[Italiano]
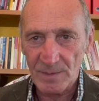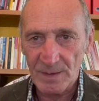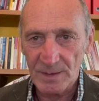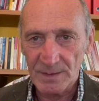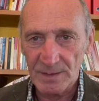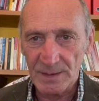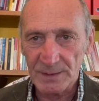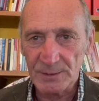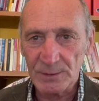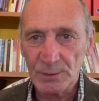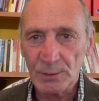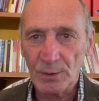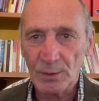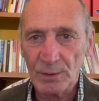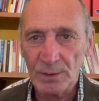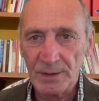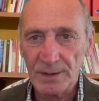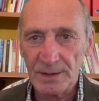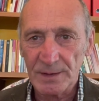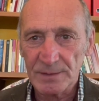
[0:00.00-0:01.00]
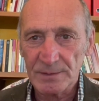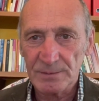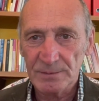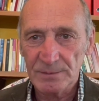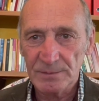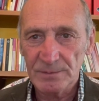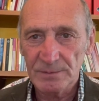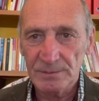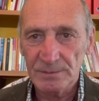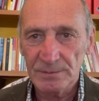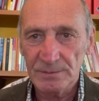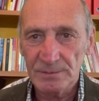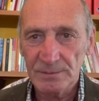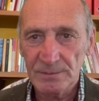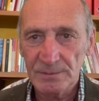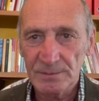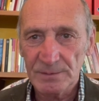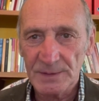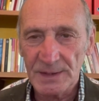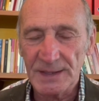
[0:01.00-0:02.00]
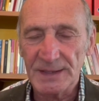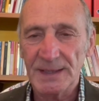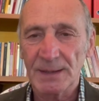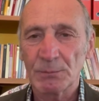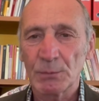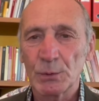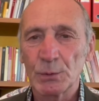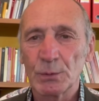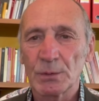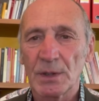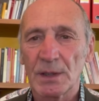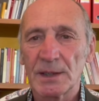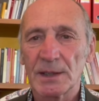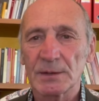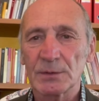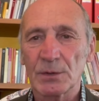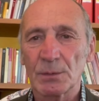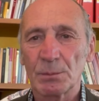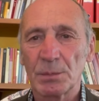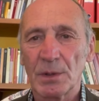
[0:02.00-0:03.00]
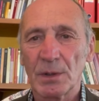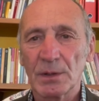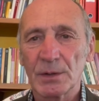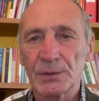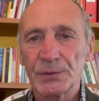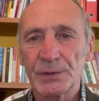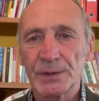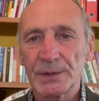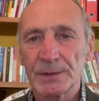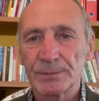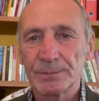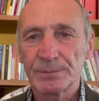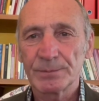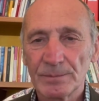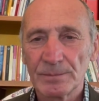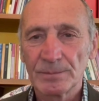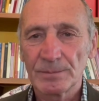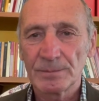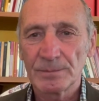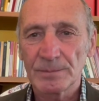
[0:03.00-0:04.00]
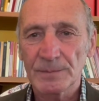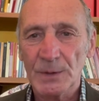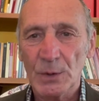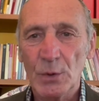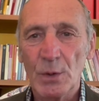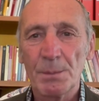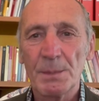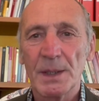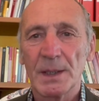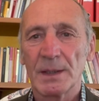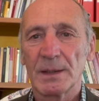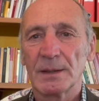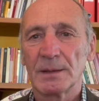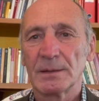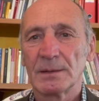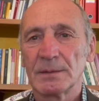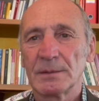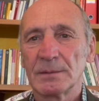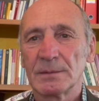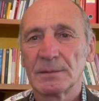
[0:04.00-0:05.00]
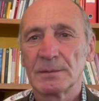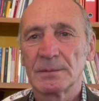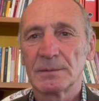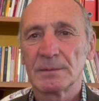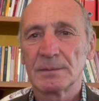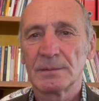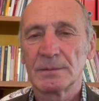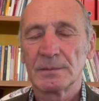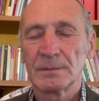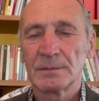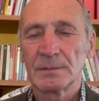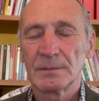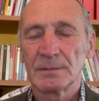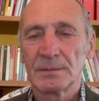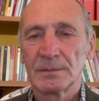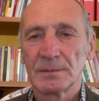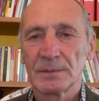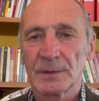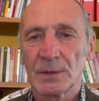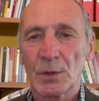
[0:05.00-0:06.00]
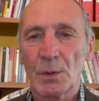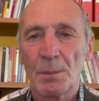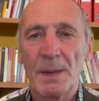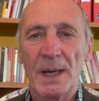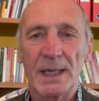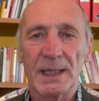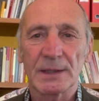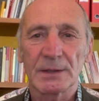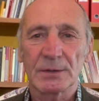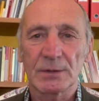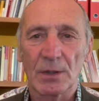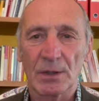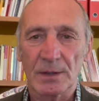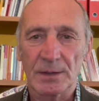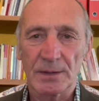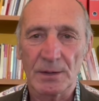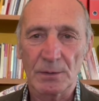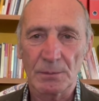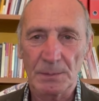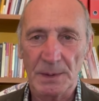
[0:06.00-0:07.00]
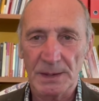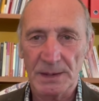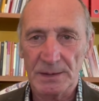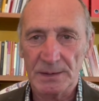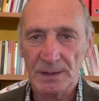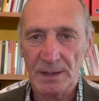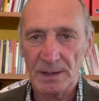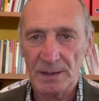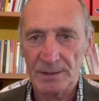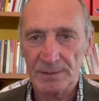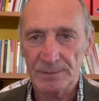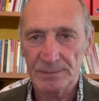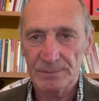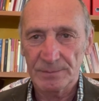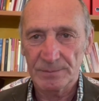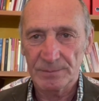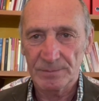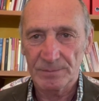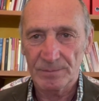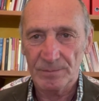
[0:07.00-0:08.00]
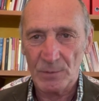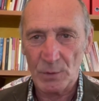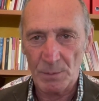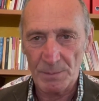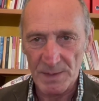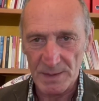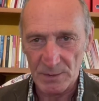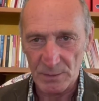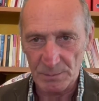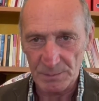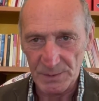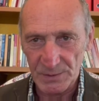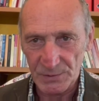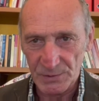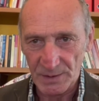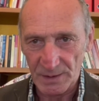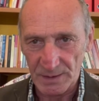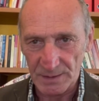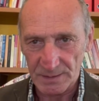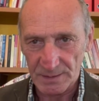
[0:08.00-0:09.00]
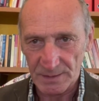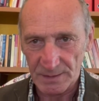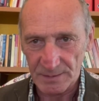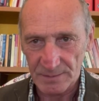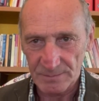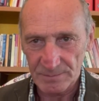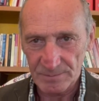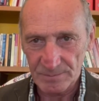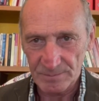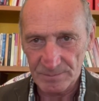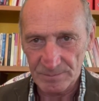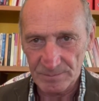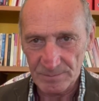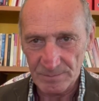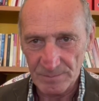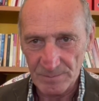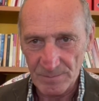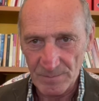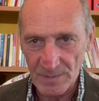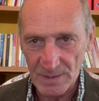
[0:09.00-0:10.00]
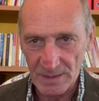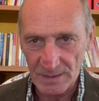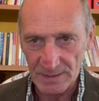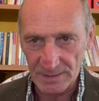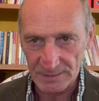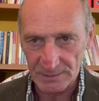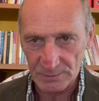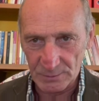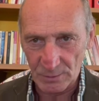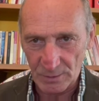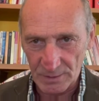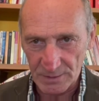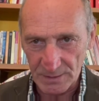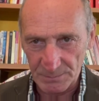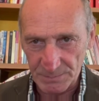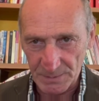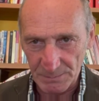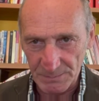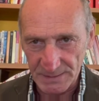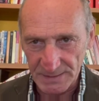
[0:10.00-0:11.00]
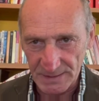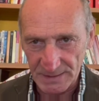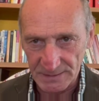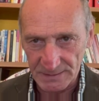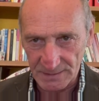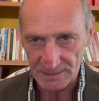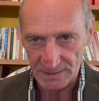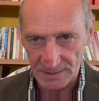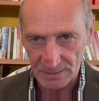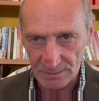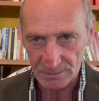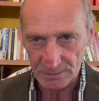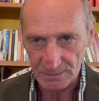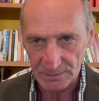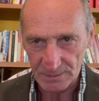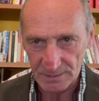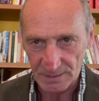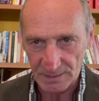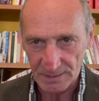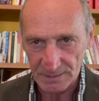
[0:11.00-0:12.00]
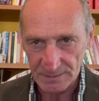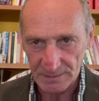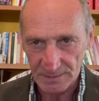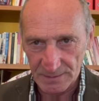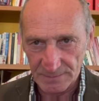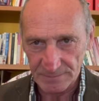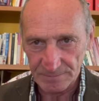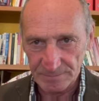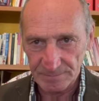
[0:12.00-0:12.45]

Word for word: la storia, chiediamo aiuto agli antropologi. Com'è? Com'è la storia dell'umanità? Com'è incominciata? La storia prima di essere raccontata.